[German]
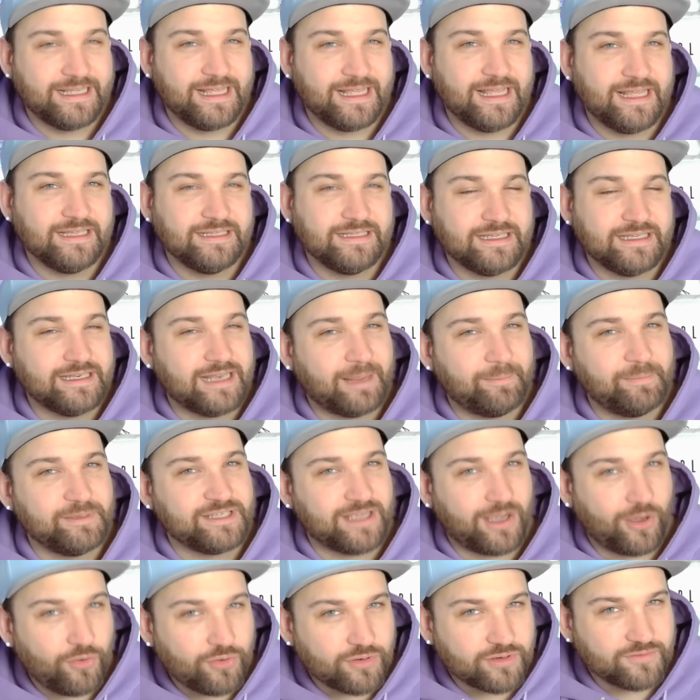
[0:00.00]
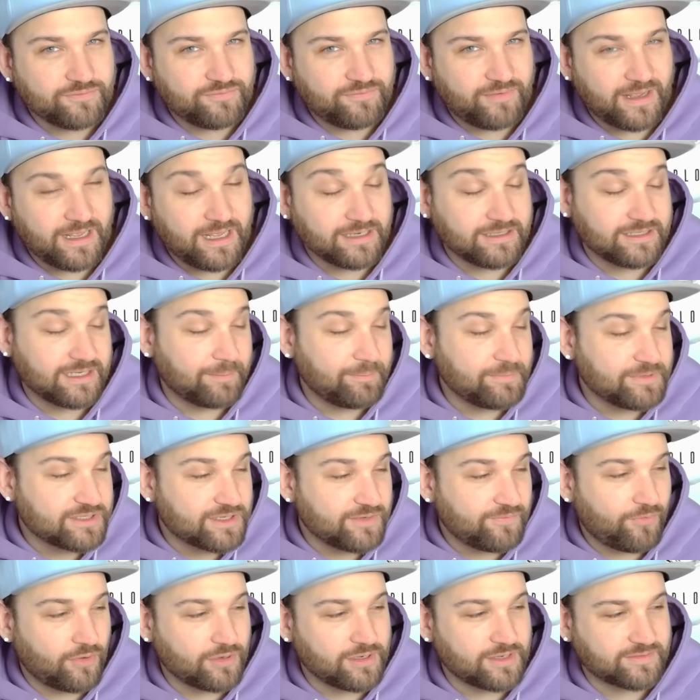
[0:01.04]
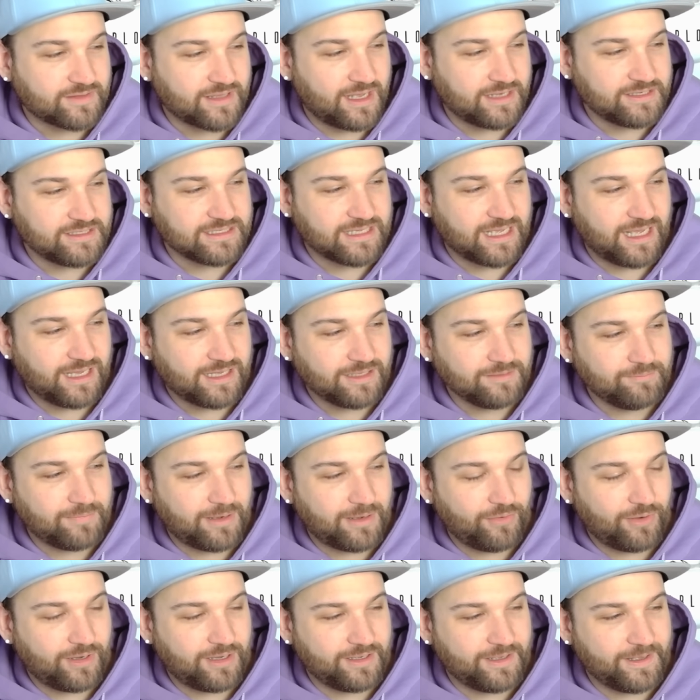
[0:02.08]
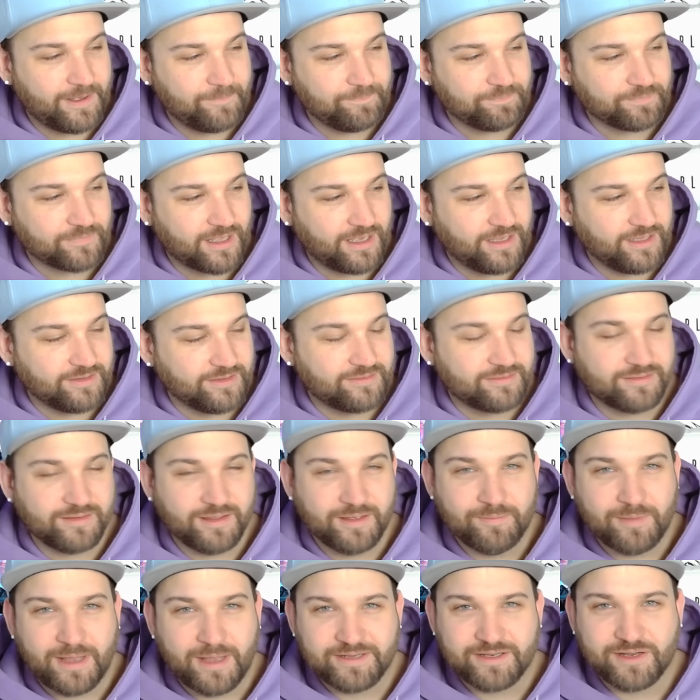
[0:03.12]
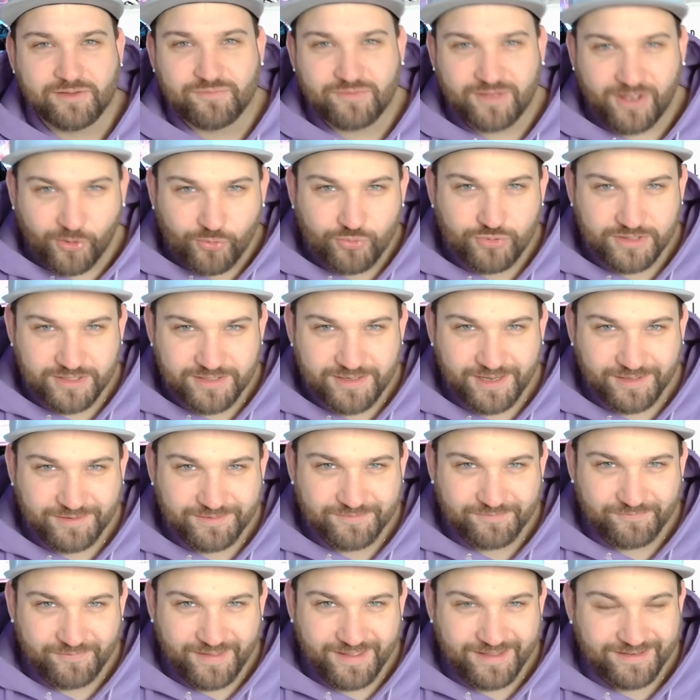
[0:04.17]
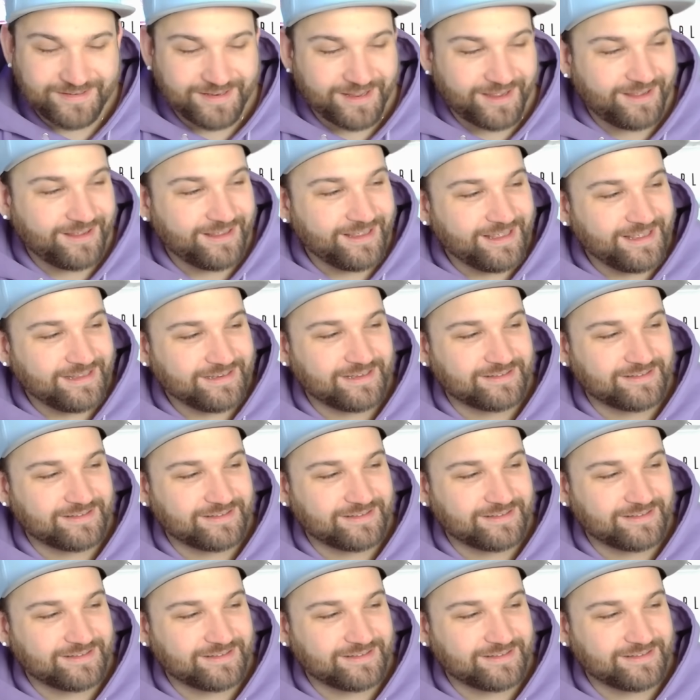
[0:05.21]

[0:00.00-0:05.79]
Äh, den habe ich auch gefeiert. Ich habe mich gefreut, dass Kati Karenbauer ähm, als ähm, alter Frauenknast-Fan, ja,